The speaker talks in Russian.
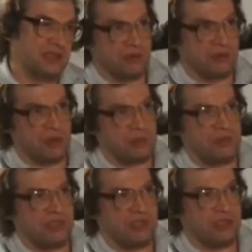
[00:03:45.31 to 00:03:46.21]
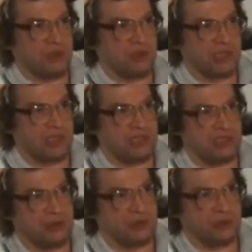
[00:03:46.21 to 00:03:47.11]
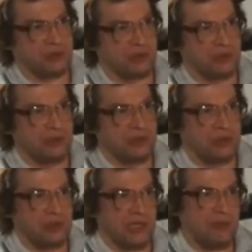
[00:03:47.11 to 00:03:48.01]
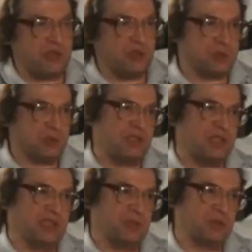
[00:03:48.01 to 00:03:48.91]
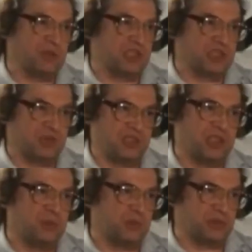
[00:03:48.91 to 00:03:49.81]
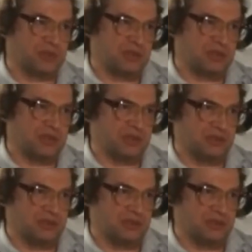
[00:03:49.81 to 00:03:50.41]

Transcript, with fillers: Вот ноль поменять на что-то крайне сложно. А минус поменять на плюс чрезвычайно просто.